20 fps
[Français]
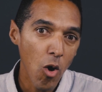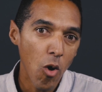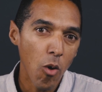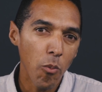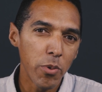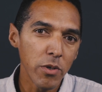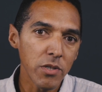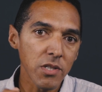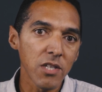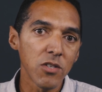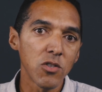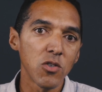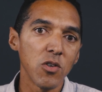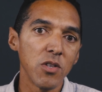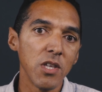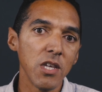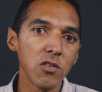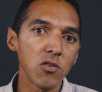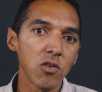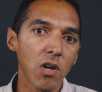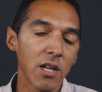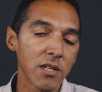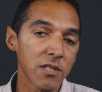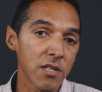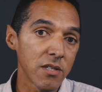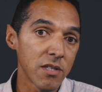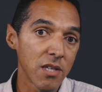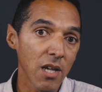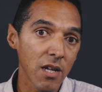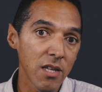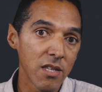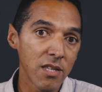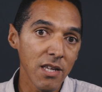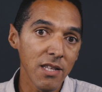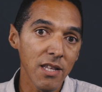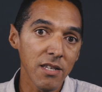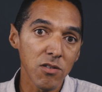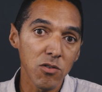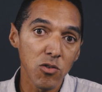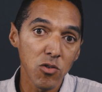on peut se questionner sur la sincérité
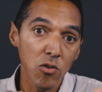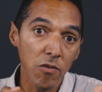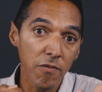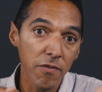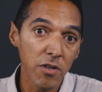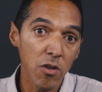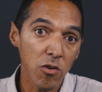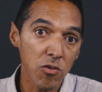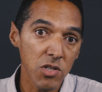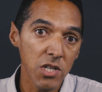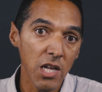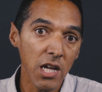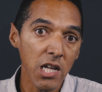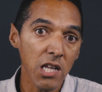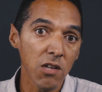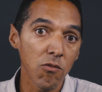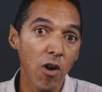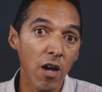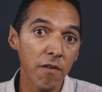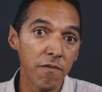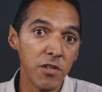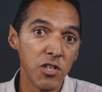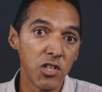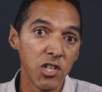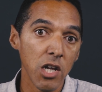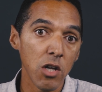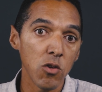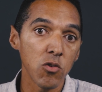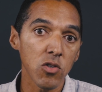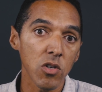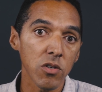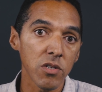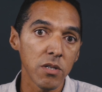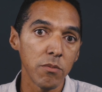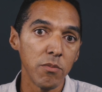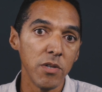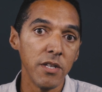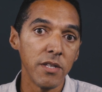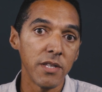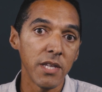d'institutions financières qui vont afficher une
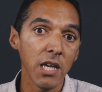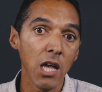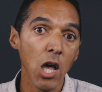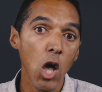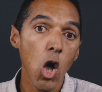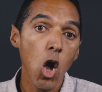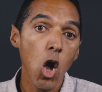sensibilité